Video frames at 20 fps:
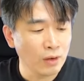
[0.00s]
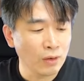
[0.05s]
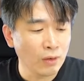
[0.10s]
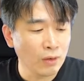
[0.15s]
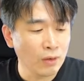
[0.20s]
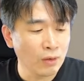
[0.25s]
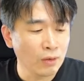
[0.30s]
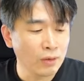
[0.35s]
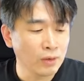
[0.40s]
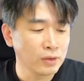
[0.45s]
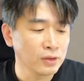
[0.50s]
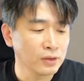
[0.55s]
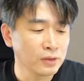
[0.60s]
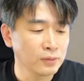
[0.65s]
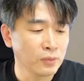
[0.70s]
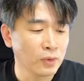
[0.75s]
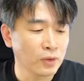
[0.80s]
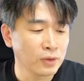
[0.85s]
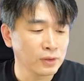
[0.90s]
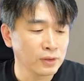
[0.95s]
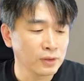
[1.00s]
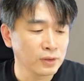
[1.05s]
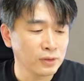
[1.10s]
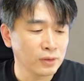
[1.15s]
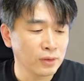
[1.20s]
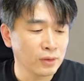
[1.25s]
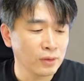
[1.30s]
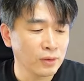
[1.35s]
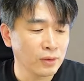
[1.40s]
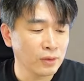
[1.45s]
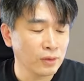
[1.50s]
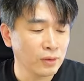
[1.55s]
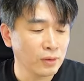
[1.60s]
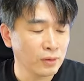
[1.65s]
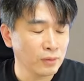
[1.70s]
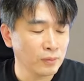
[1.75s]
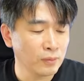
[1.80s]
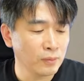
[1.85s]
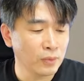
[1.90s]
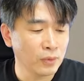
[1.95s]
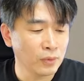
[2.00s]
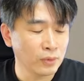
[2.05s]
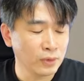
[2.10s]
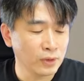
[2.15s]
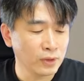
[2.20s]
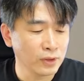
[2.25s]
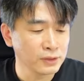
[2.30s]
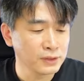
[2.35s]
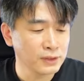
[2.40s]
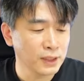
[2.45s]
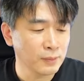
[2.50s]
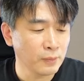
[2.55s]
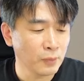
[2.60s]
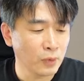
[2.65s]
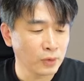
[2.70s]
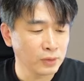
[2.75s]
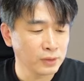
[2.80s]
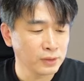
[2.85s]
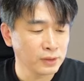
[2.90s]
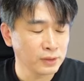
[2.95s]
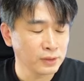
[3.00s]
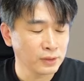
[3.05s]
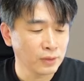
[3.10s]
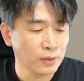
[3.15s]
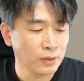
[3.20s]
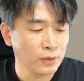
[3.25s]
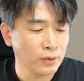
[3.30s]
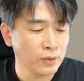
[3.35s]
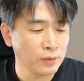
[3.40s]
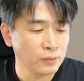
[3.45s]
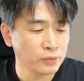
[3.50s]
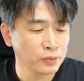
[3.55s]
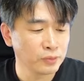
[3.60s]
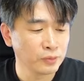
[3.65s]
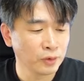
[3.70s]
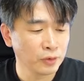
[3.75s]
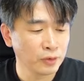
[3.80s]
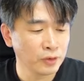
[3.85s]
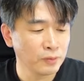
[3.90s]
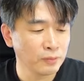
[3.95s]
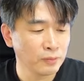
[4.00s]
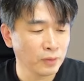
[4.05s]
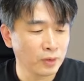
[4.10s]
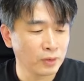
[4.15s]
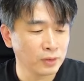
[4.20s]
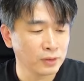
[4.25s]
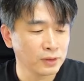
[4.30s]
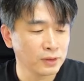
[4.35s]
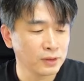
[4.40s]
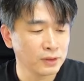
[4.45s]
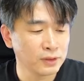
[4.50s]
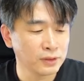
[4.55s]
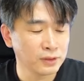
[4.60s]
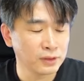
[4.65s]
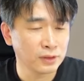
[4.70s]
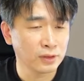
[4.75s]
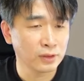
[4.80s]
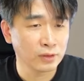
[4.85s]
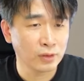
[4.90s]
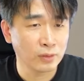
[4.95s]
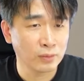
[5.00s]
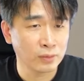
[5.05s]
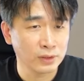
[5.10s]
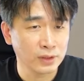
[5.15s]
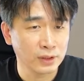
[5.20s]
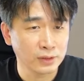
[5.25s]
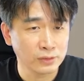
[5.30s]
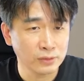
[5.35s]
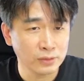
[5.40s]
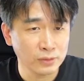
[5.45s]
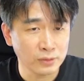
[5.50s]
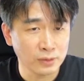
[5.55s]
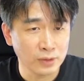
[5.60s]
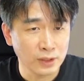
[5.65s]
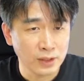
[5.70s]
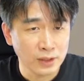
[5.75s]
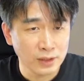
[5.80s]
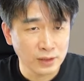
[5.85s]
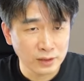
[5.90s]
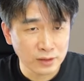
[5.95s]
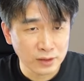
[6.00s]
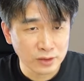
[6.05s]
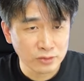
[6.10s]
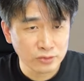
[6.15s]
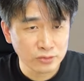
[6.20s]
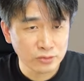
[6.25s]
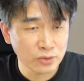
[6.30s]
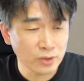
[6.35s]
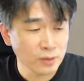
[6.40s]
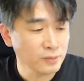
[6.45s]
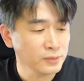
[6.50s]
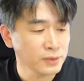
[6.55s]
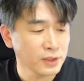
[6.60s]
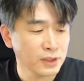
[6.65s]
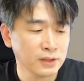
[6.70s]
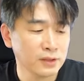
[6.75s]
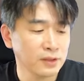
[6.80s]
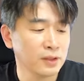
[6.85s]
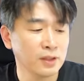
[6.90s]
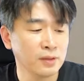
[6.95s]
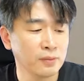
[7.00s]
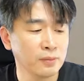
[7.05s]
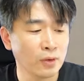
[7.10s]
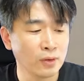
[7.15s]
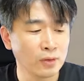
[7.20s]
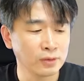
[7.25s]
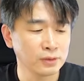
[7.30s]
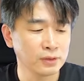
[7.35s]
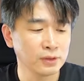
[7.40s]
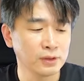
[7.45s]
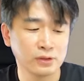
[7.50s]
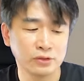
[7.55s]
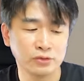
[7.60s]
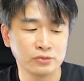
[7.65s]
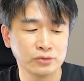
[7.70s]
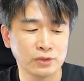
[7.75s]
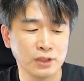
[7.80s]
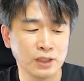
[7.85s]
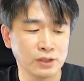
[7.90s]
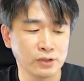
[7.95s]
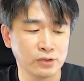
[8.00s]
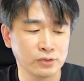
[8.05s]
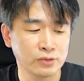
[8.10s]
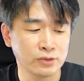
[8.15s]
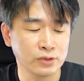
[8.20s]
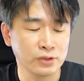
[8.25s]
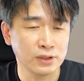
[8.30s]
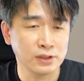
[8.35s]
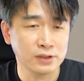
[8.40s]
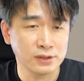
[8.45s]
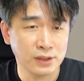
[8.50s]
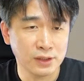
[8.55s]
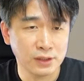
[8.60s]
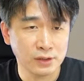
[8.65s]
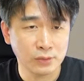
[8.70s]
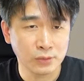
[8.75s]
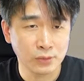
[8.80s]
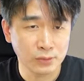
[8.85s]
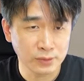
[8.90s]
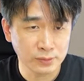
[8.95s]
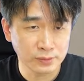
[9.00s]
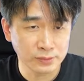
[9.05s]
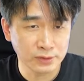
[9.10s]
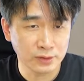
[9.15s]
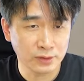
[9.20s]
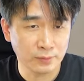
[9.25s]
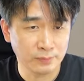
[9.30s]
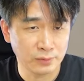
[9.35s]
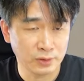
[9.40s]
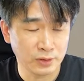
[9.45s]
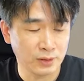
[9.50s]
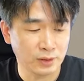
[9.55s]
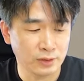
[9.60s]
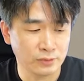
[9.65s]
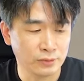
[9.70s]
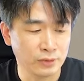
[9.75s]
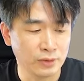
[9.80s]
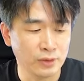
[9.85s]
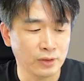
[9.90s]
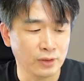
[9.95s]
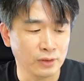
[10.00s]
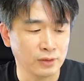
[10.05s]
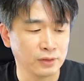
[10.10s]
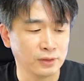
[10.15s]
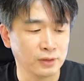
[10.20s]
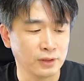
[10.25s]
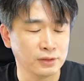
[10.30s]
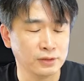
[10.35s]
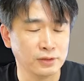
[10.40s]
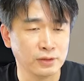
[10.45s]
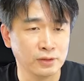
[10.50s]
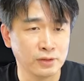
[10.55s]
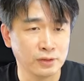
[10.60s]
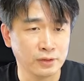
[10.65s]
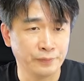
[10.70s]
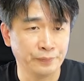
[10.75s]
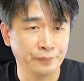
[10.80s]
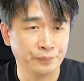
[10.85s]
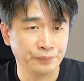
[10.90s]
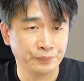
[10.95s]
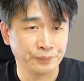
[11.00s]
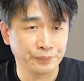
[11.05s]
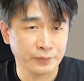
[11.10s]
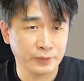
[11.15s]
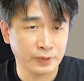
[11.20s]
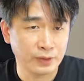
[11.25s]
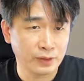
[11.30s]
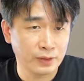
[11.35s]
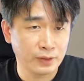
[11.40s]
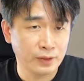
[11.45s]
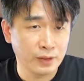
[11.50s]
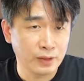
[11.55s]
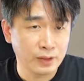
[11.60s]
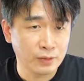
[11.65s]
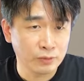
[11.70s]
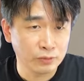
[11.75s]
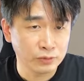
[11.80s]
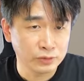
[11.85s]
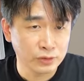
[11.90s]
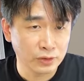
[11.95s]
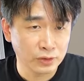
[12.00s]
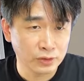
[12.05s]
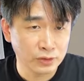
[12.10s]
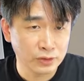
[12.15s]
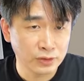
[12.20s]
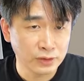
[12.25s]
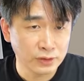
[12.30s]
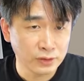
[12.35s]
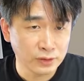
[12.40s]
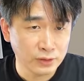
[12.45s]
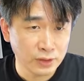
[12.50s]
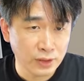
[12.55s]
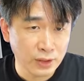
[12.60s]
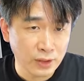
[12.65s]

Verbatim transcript: 어른 먹는 거, 뭐 여자 먹는 거, 부모님 먹는 그런 거보다도 이렇게 수험생들이 먹는 유산균들이 제일 고급스럽더라고요. 그래서 저는